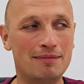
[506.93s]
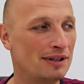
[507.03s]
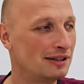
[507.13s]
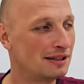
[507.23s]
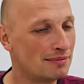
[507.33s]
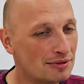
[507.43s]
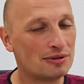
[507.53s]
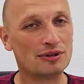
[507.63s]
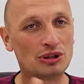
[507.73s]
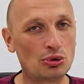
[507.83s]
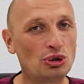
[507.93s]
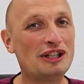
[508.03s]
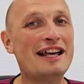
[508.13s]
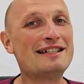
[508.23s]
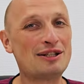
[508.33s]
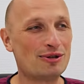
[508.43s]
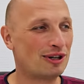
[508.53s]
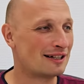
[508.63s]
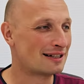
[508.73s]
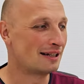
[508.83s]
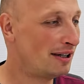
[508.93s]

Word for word: Поэтому тут есть нюанс.